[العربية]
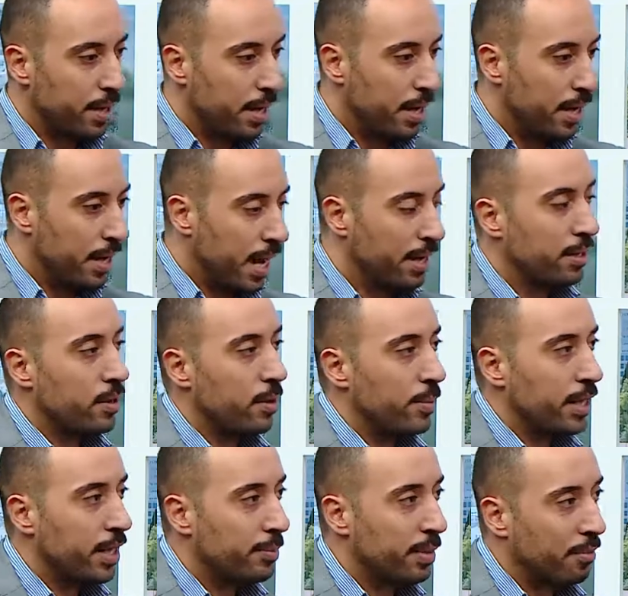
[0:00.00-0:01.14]
آه، على نظام
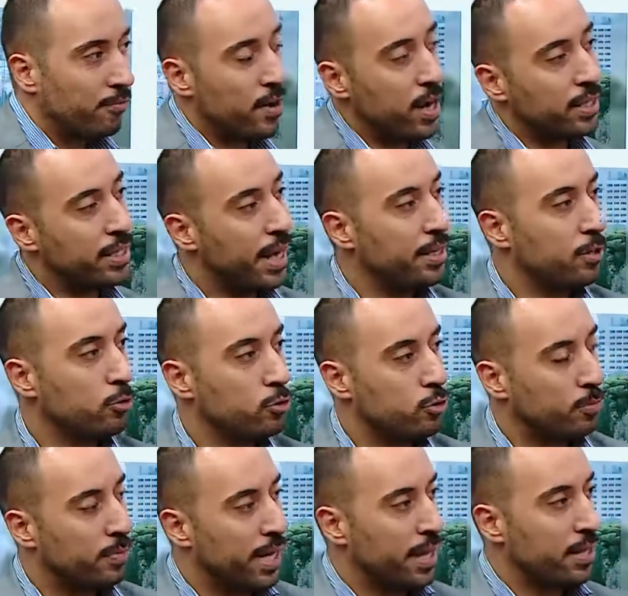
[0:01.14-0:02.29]
الحرمان فاقدة أي عنصر
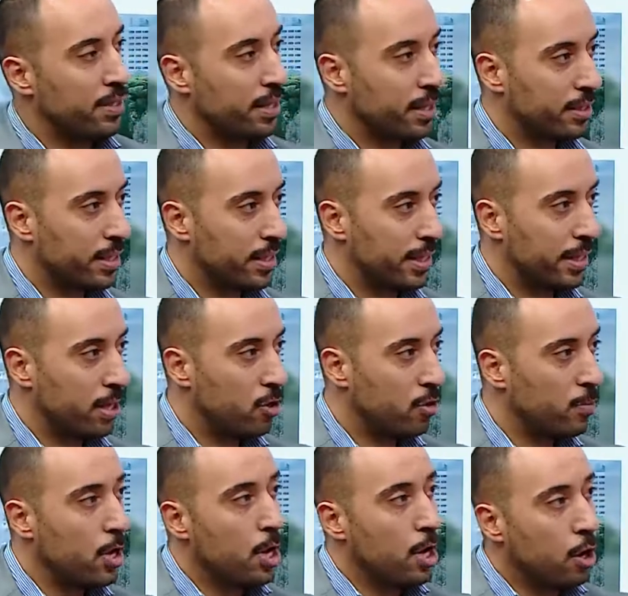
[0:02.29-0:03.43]
من أنا ذكرت لك إياهم